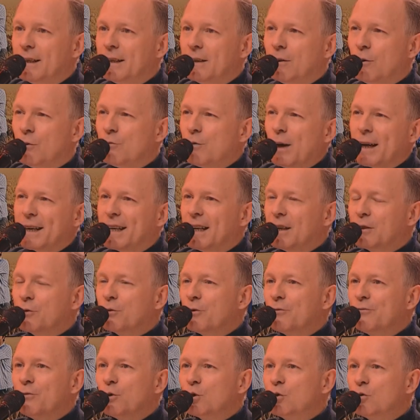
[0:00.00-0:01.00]
On voit
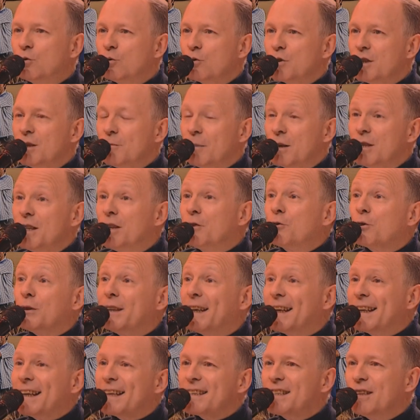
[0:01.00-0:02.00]
quelques photos. J'imagine que
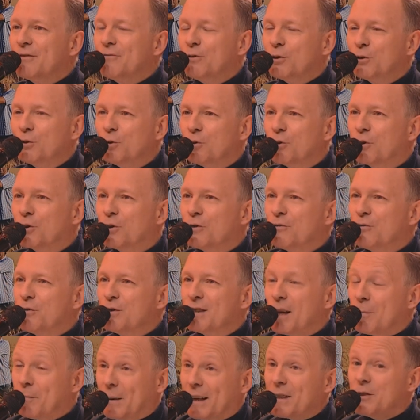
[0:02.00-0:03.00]
derrière ces photos que
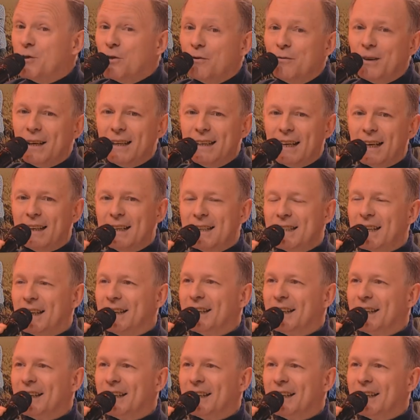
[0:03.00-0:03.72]
vous apercevez, il y a des